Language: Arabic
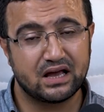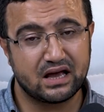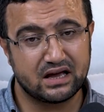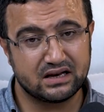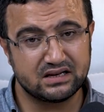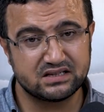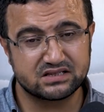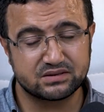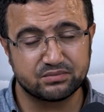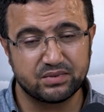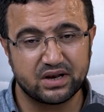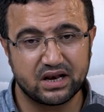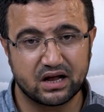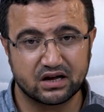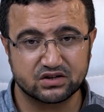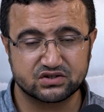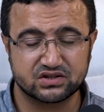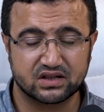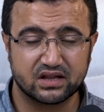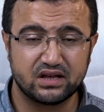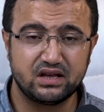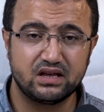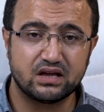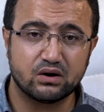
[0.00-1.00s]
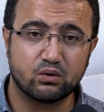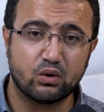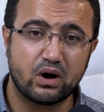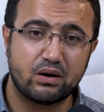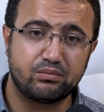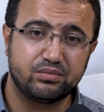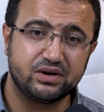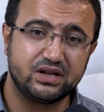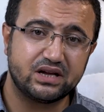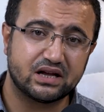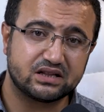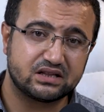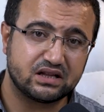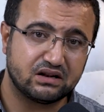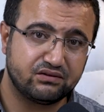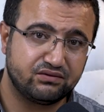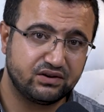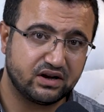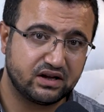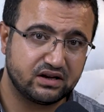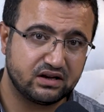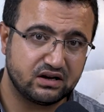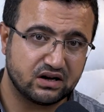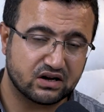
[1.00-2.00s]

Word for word: الاسم الأصلية وأبنية الفعل